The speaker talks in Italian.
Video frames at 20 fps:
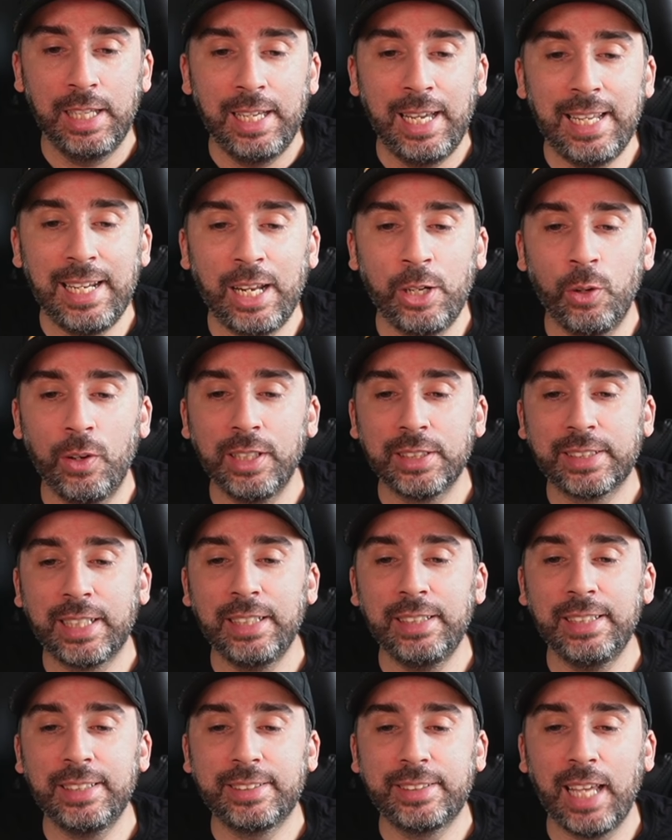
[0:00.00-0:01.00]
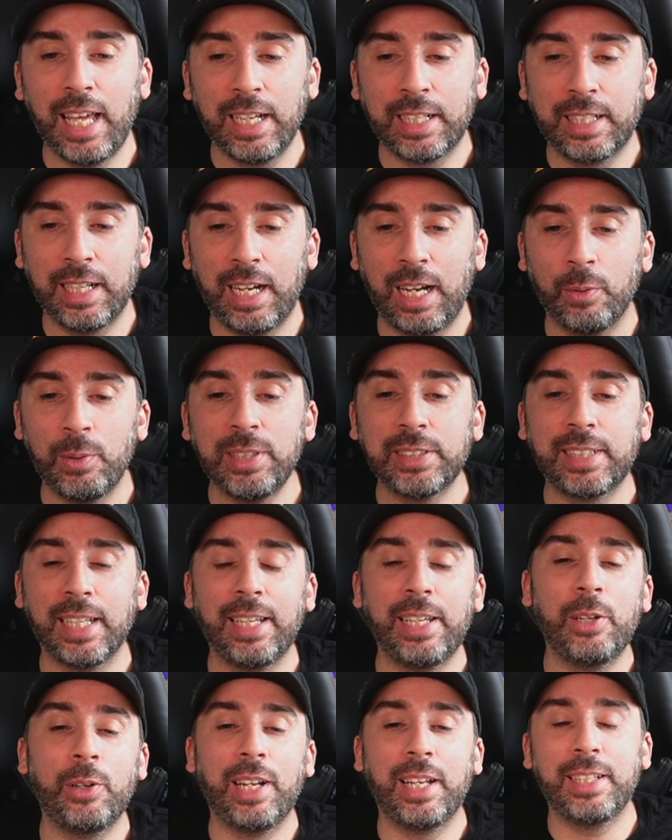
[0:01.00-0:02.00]
È la nuova skin di Stecca. Questa
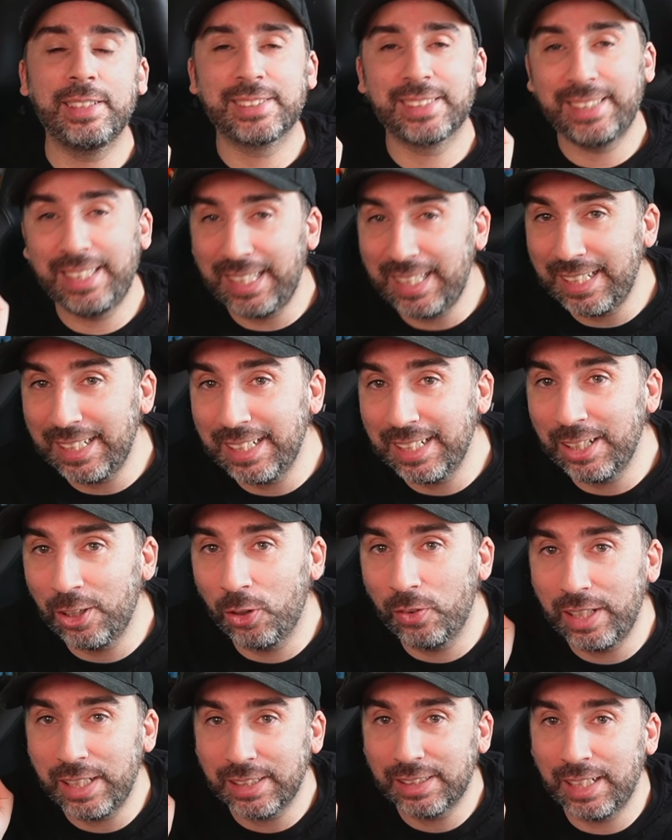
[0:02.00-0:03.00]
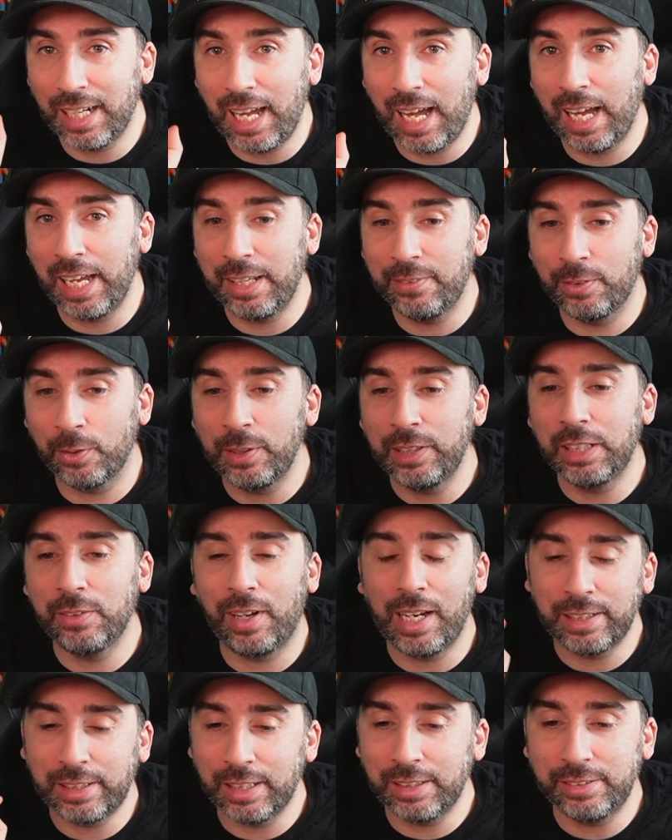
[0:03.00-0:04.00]
è una skin overdrive. Quindi
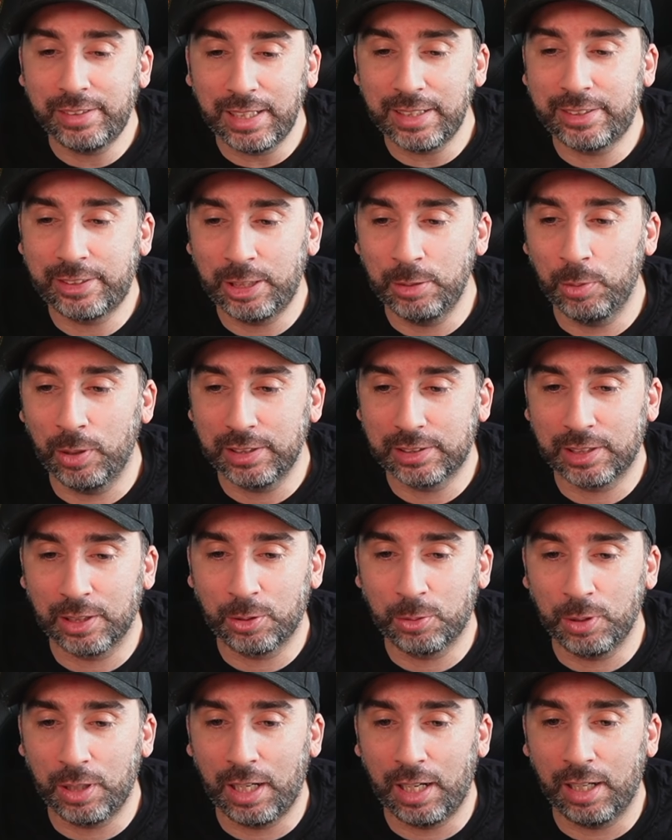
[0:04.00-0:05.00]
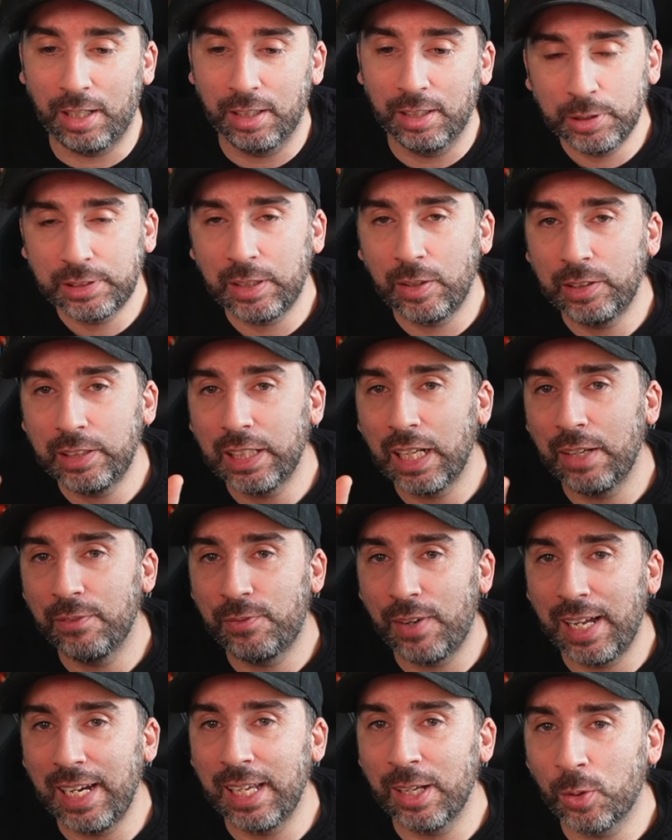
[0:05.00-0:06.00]
vale tantissimo questa qua. Possiamo dire che
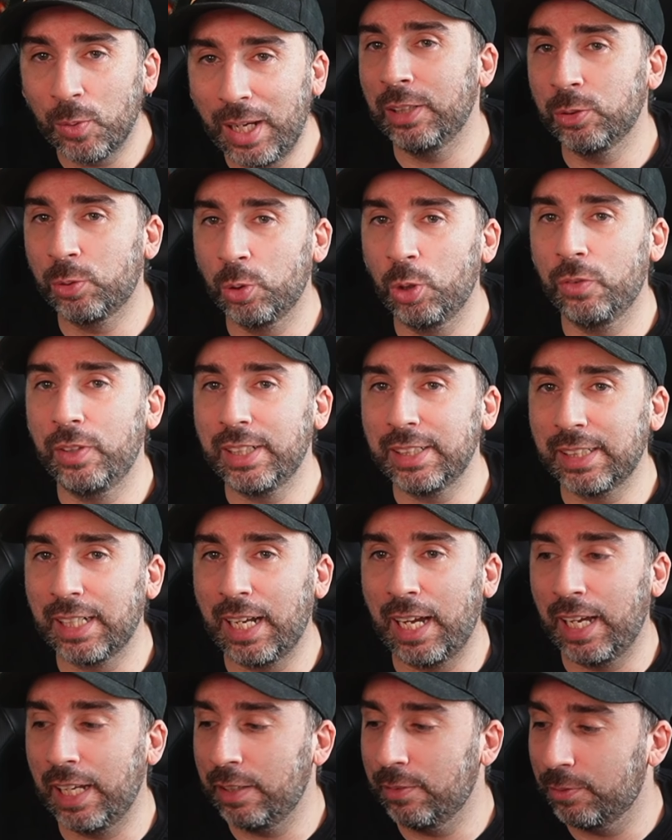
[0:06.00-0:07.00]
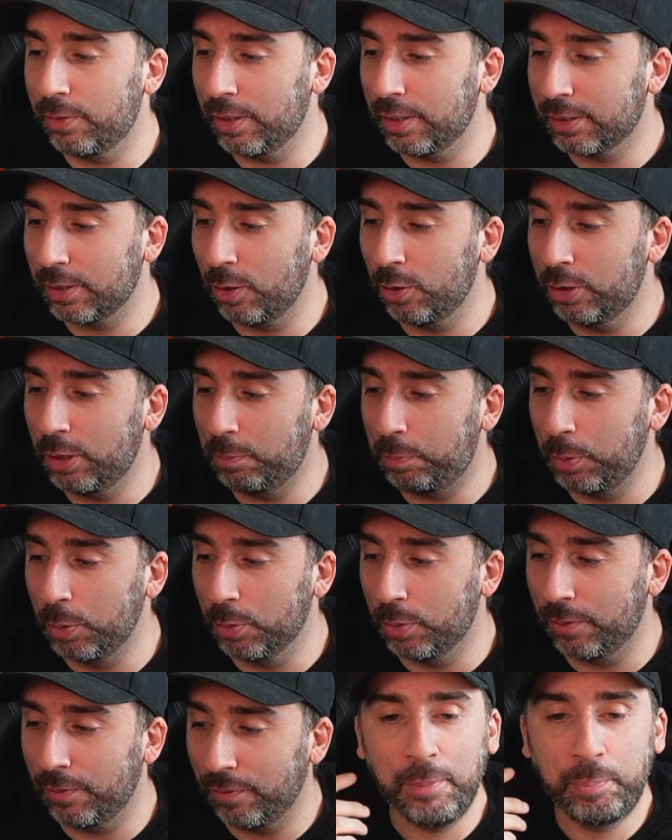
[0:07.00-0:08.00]
vale quanto un overdrive, se non di
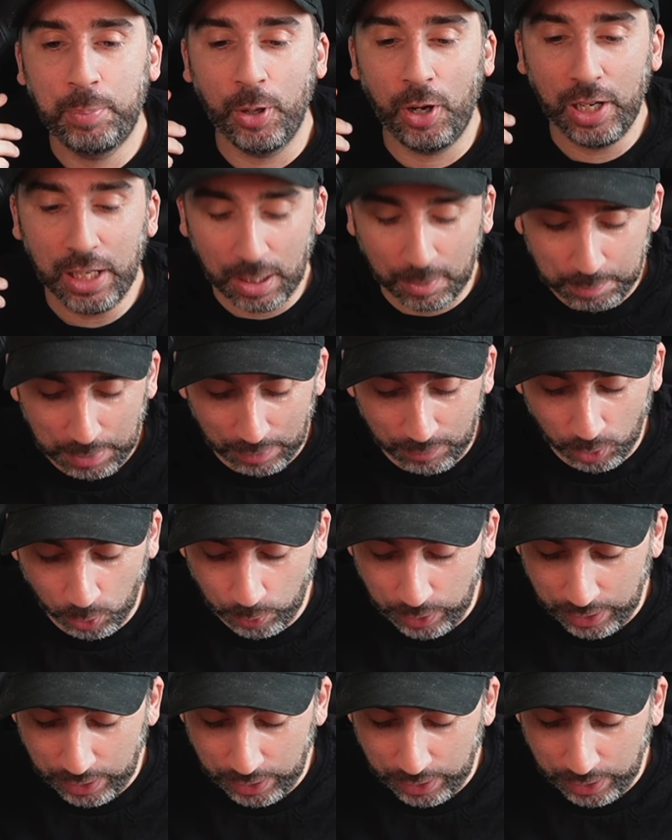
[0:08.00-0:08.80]
più. E poi abbiamo